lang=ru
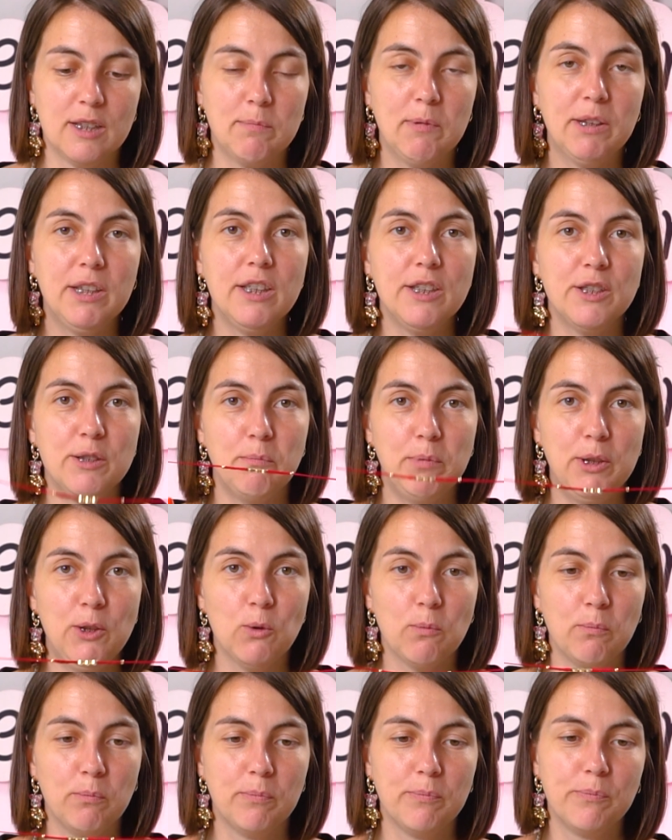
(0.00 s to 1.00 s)
Смотрите,
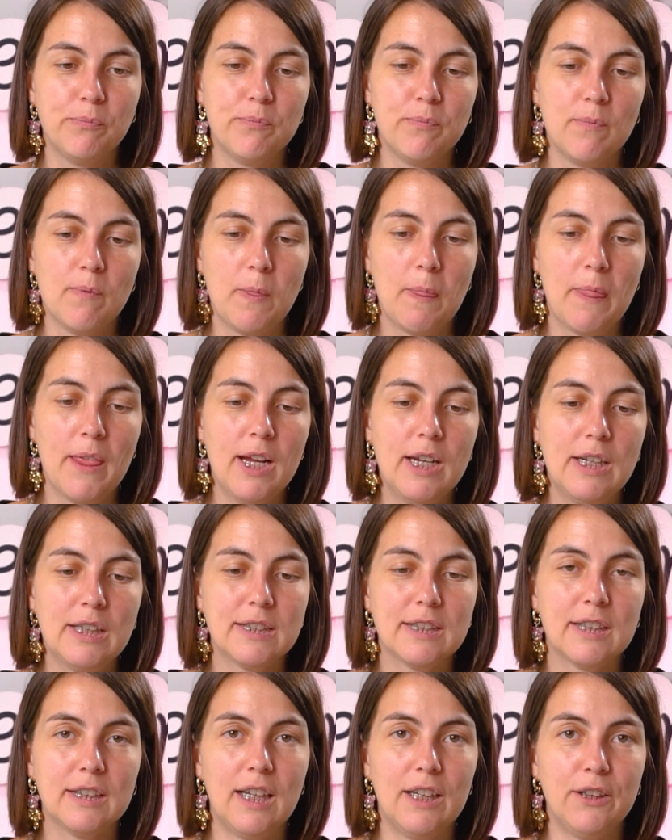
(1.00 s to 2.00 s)
берем
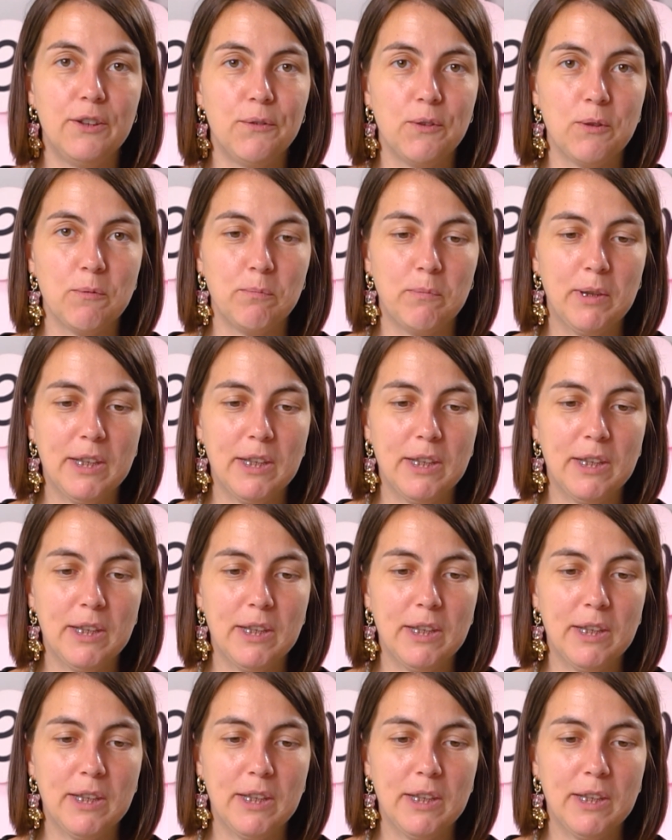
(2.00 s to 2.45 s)
складываем